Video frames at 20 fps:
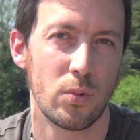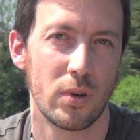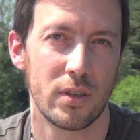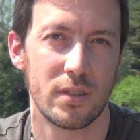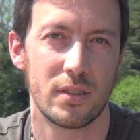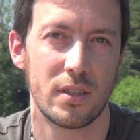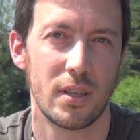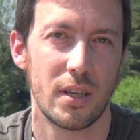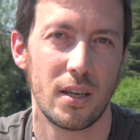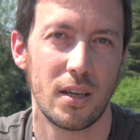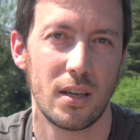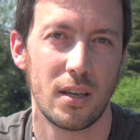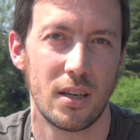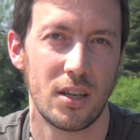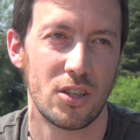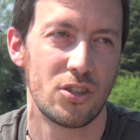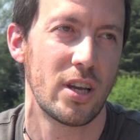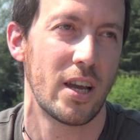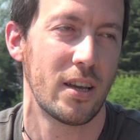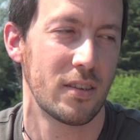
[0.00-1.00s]
in
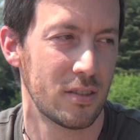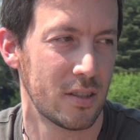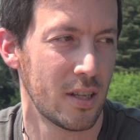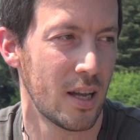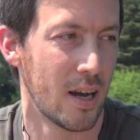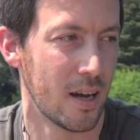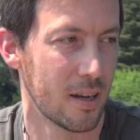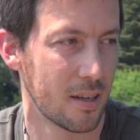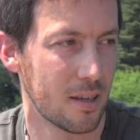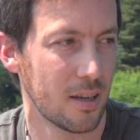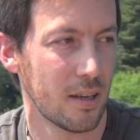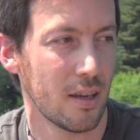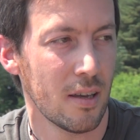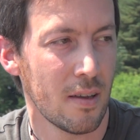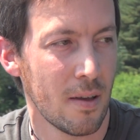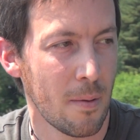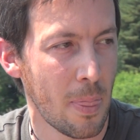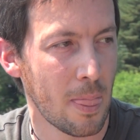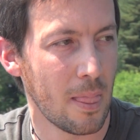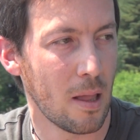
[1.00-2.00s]
queste gesta anche
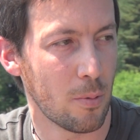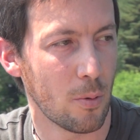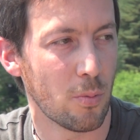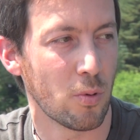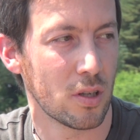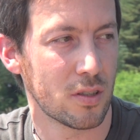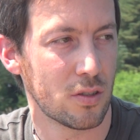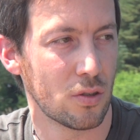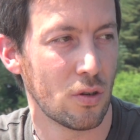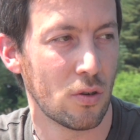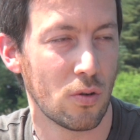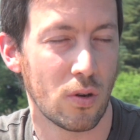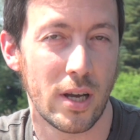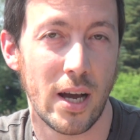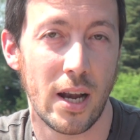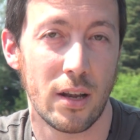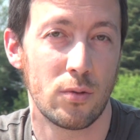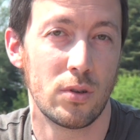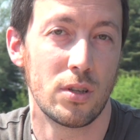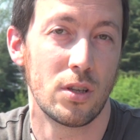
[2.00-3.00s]
la popolazione
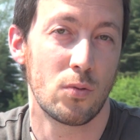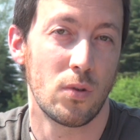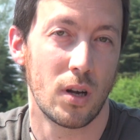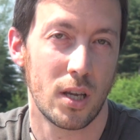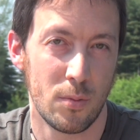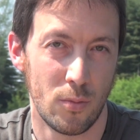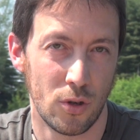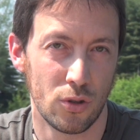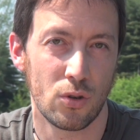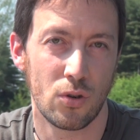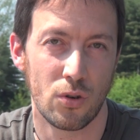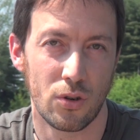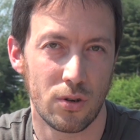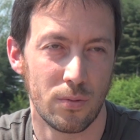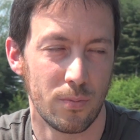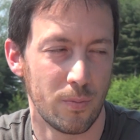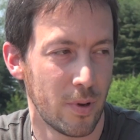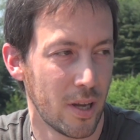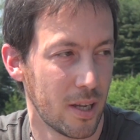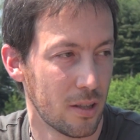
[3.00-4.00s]
locale, quindi in qualche modo
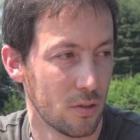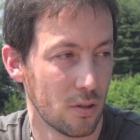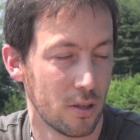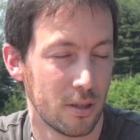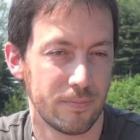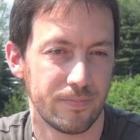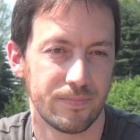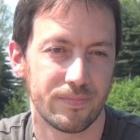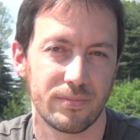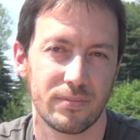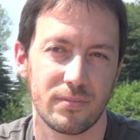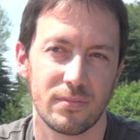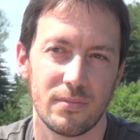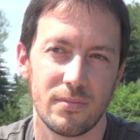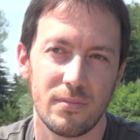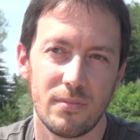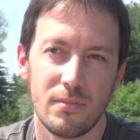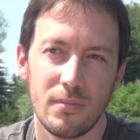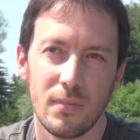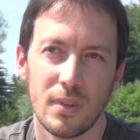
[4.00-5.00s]
corrompendola
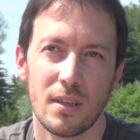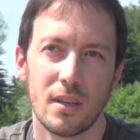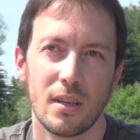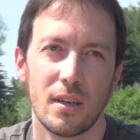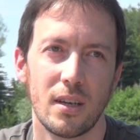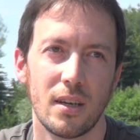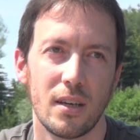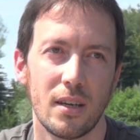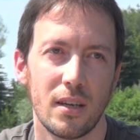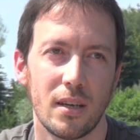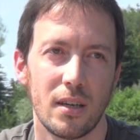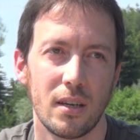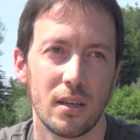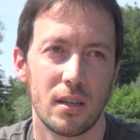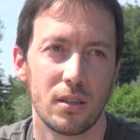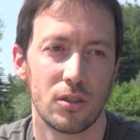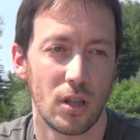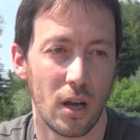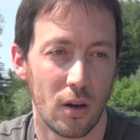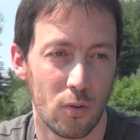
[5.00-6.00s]

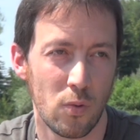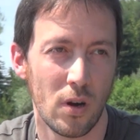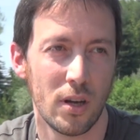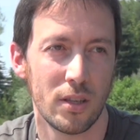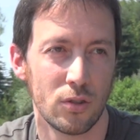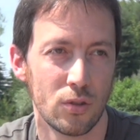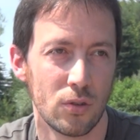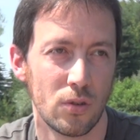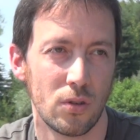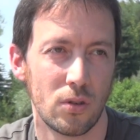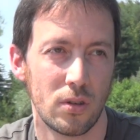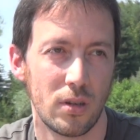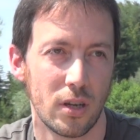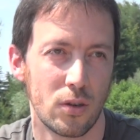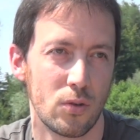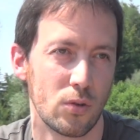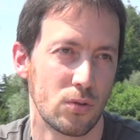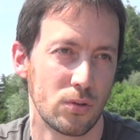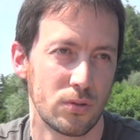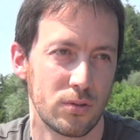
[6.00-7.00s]
eh, quando
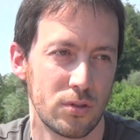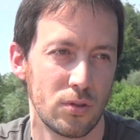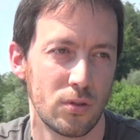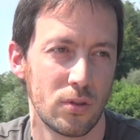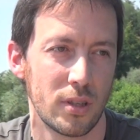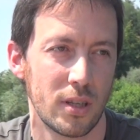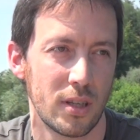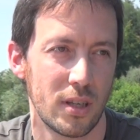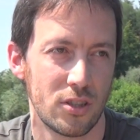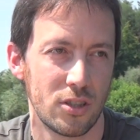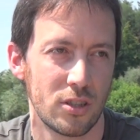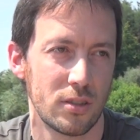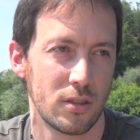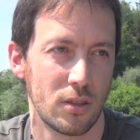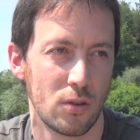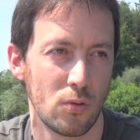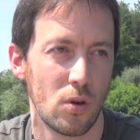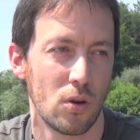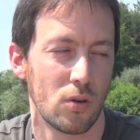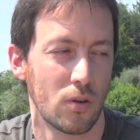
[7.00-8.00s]
la corruzione della
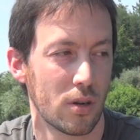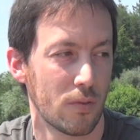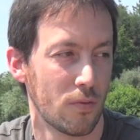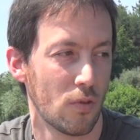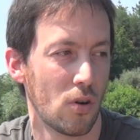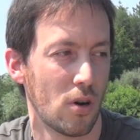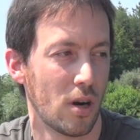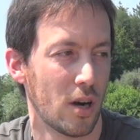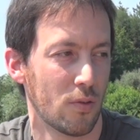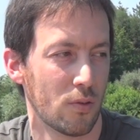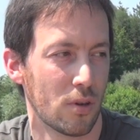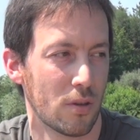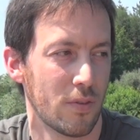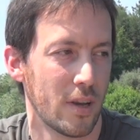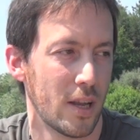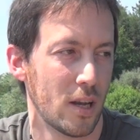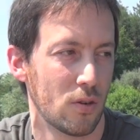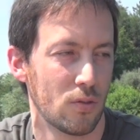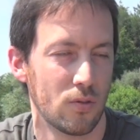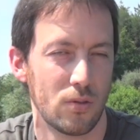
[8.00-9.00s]
gente del luogo arrivò a un
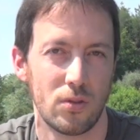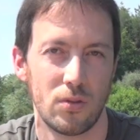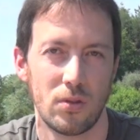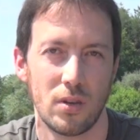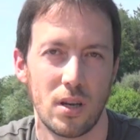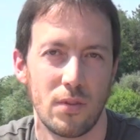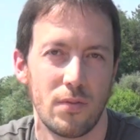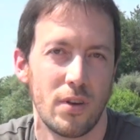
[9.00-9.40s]
livello, a